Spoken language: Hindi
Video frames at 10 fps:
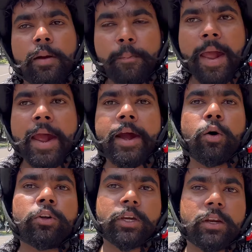मैं
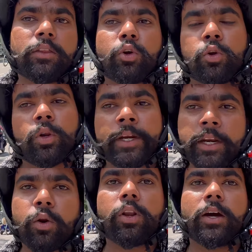और किरण दोनों लीड
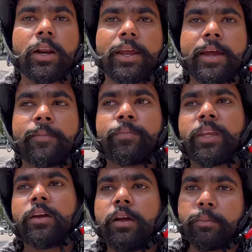रोल कर रहे हैं
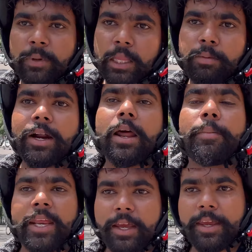मतलब गाना
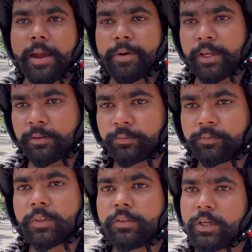मेरा ही है भाई
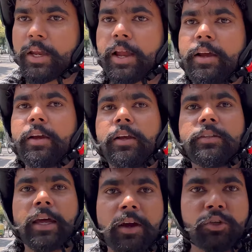ठीक है
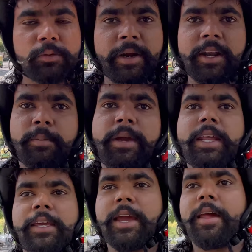सारा कुछ मैटर मेरा
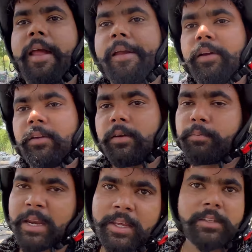ही है
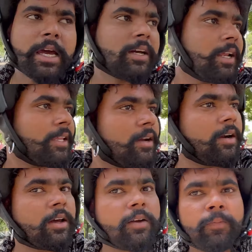मैंने तैयार कराया था
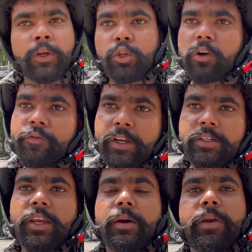गाना तो
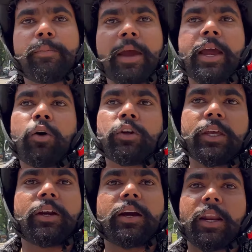फीचरिंग भी मैं और
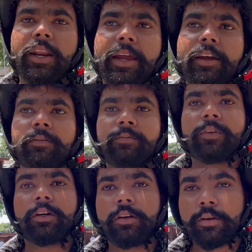किरण कर रहे हैं
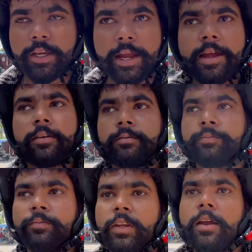ठीक है
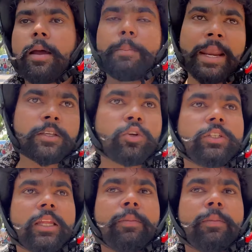पहला सोचा था